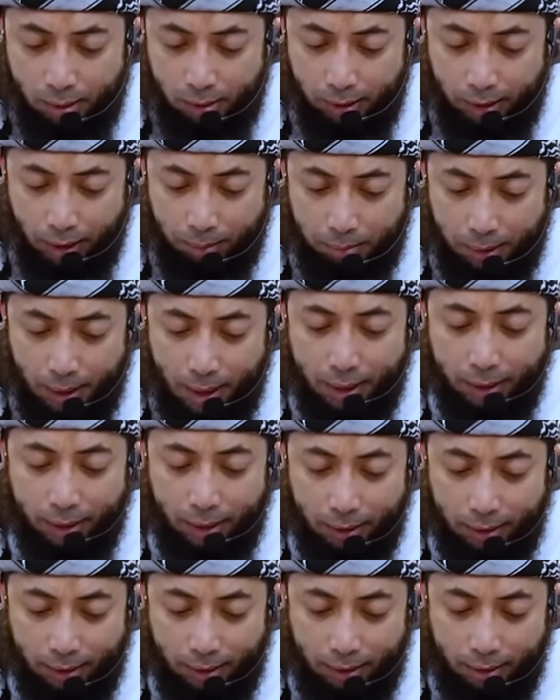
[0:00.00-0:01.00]
Yang menarik
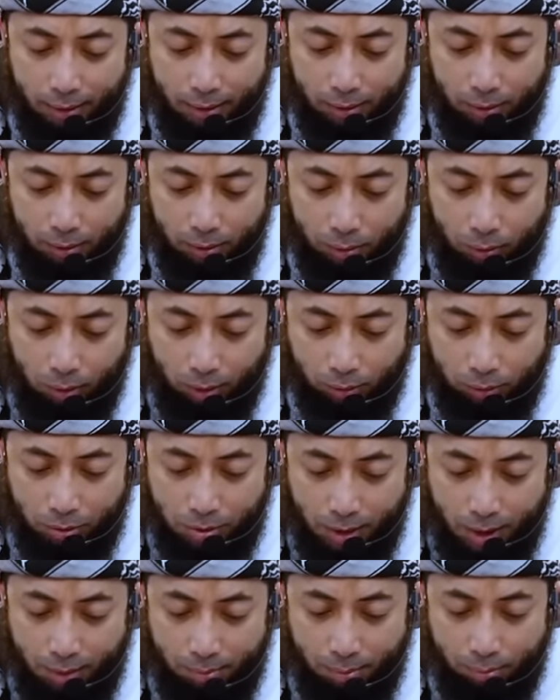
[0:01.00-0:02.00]
adalah waktu
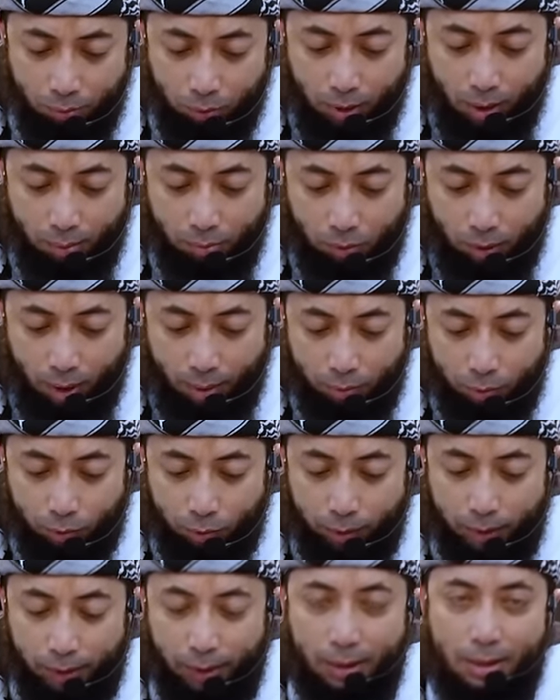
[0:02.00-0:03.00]
saya membuka-buka
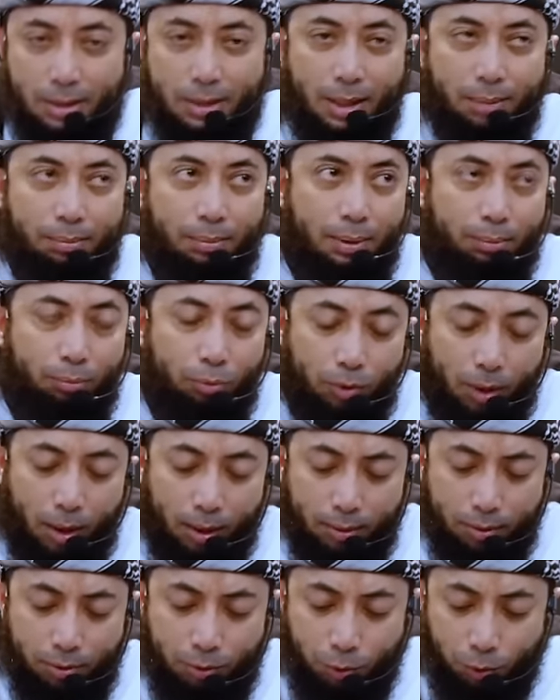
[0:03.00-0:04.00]
buku ini saya
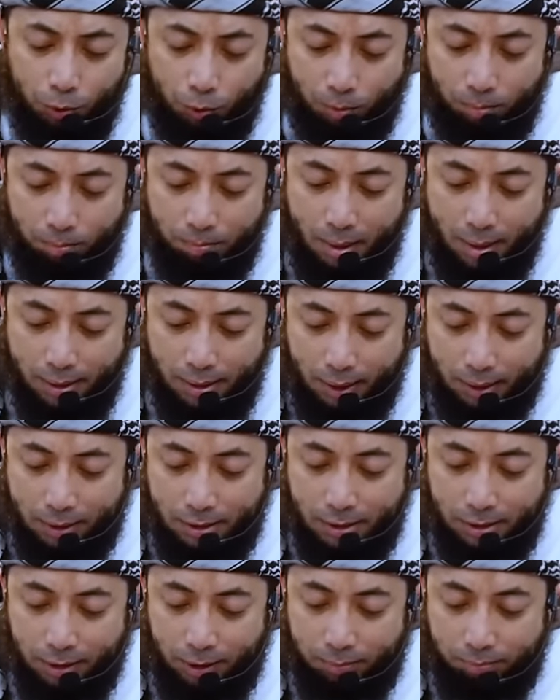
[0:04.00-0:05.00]
menemukan cukup banyak
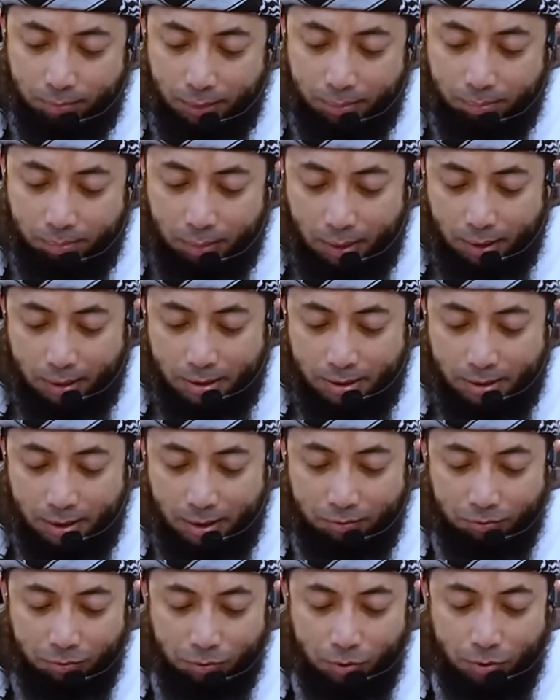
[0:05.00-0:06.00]
statement para
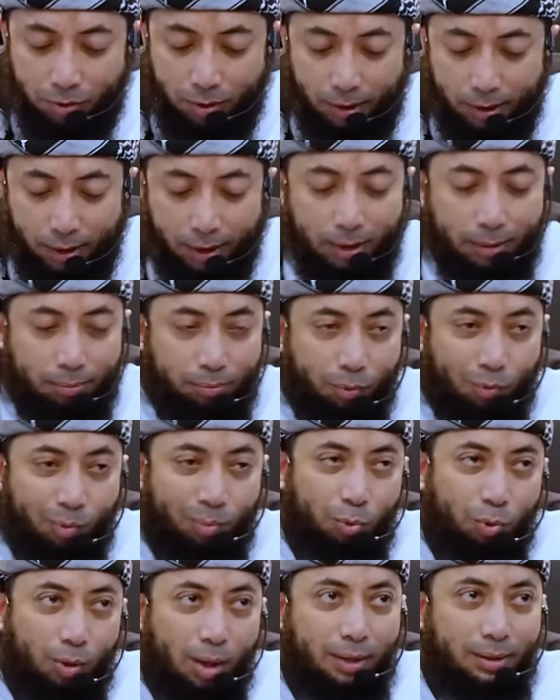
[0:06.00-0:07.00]
salafus saleh
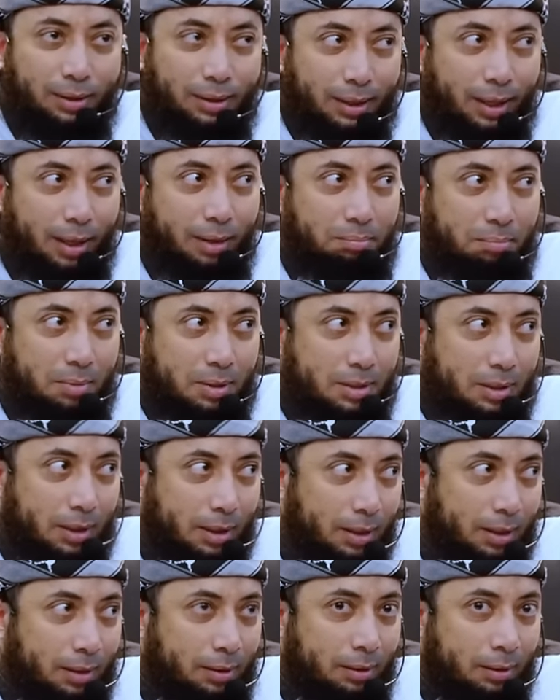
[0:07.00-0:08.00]
berhubungan dengan
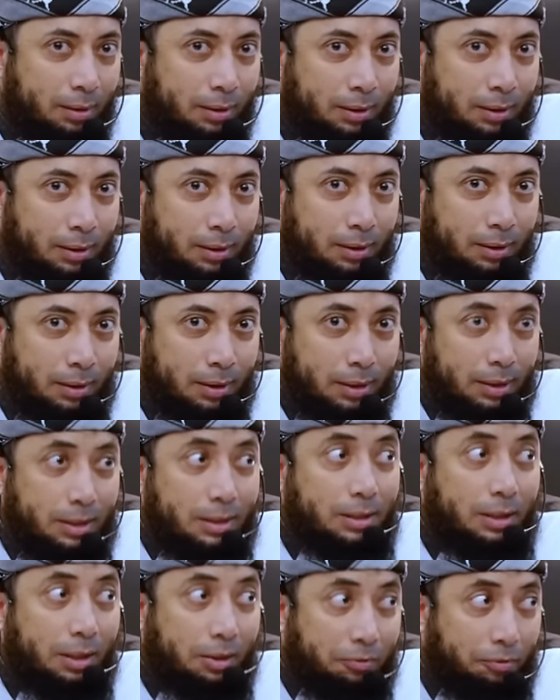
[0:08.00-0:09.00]
masalah
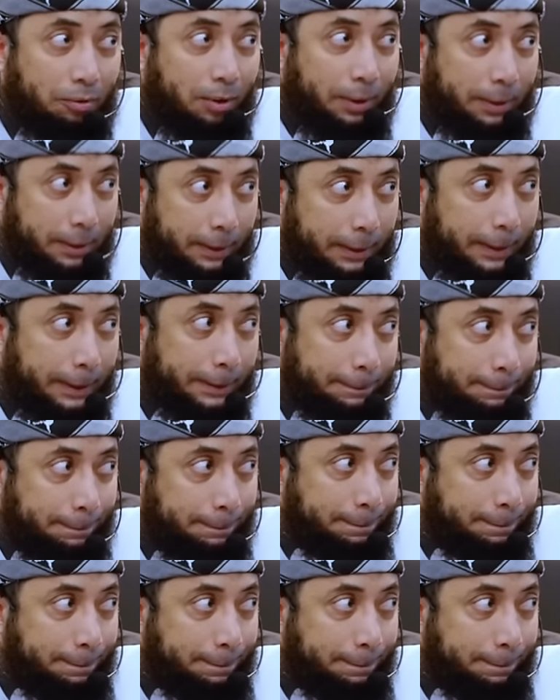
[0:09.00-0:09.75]
istighfar ini.